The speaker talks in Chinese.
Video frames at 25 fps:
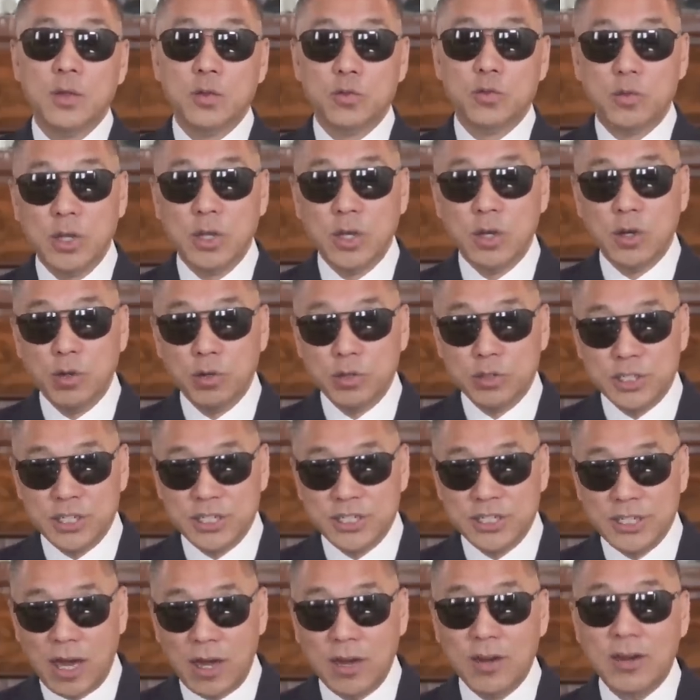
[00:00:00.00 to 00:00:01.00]
最后
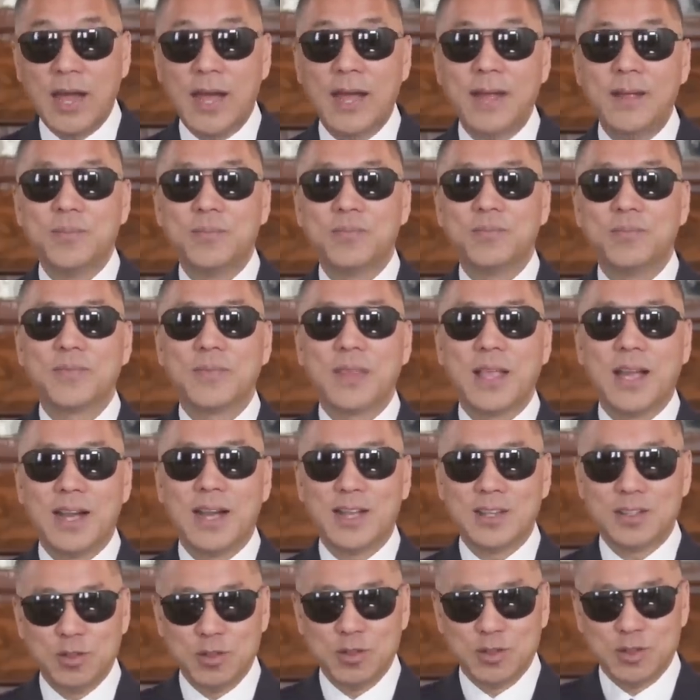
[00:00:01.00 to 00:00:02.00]
是杨澜
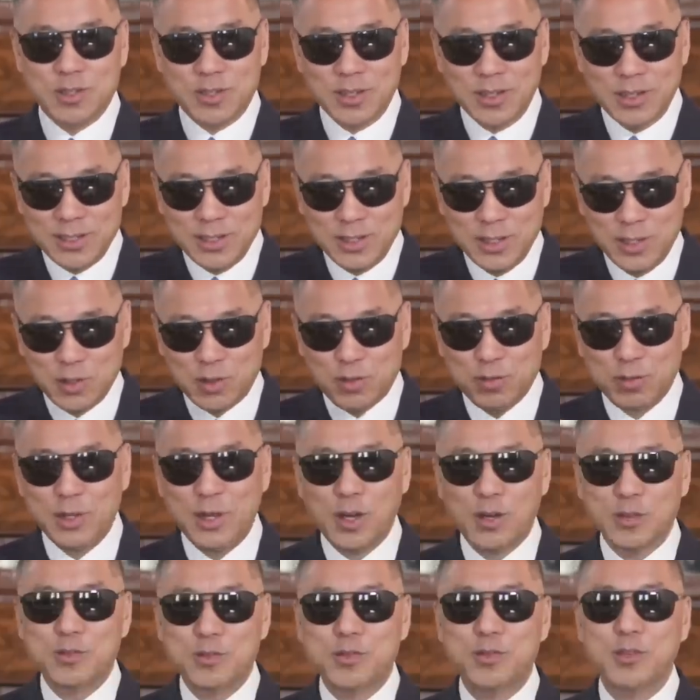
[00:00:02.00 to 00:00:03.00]
啊，就一说
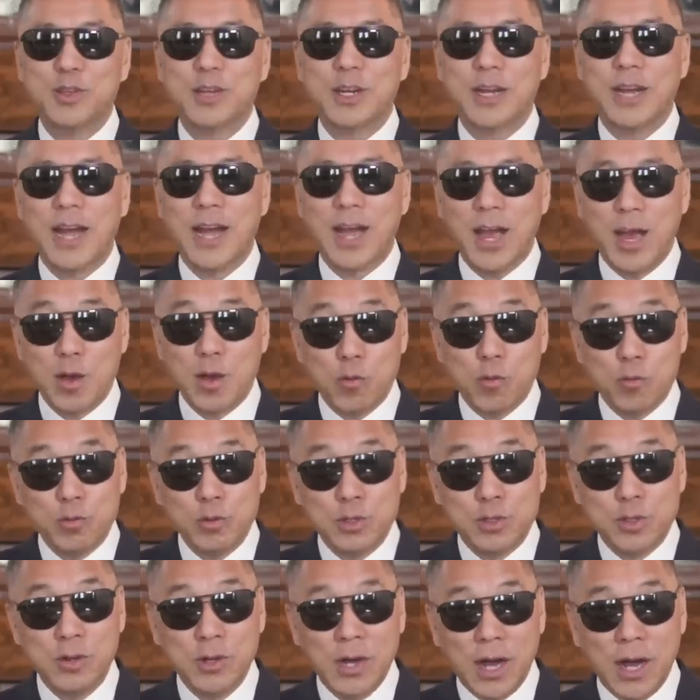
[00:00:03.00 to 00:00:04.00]
要去，还有
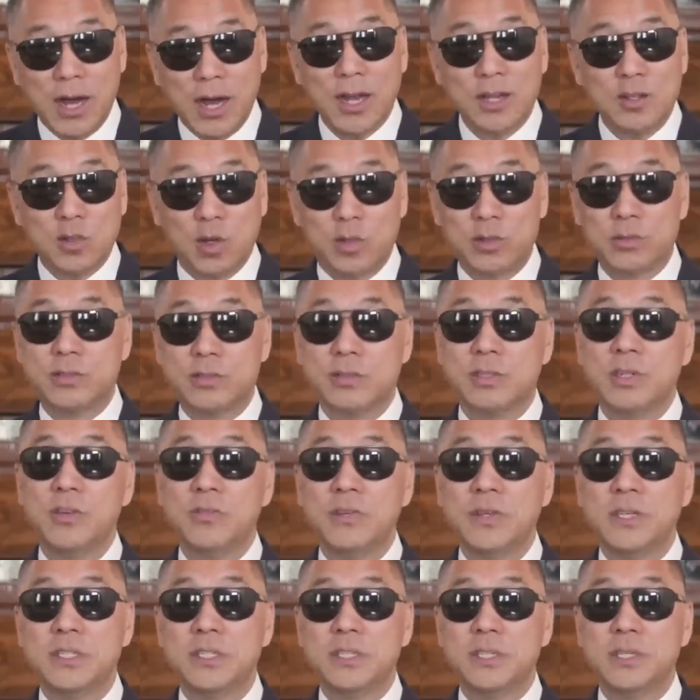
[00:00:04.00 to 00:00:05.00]
吴征啊，还找私人
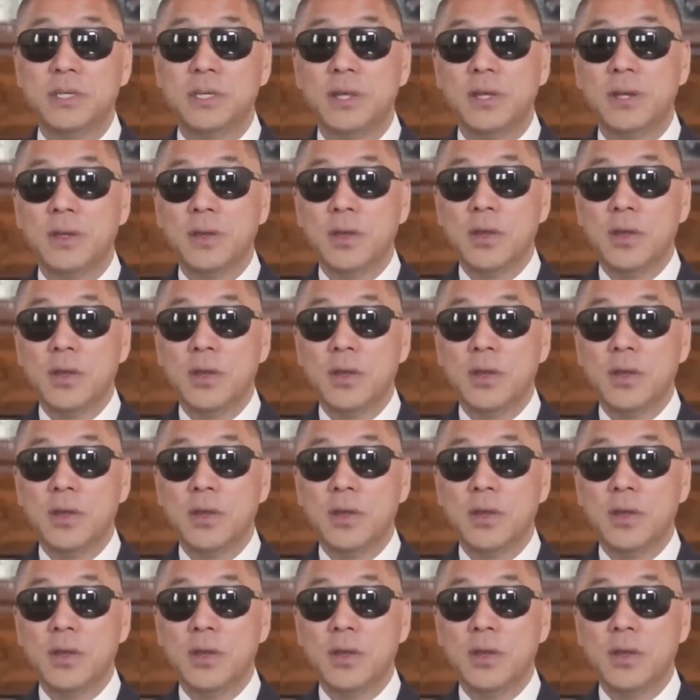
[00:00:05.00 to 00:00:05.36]
飞机，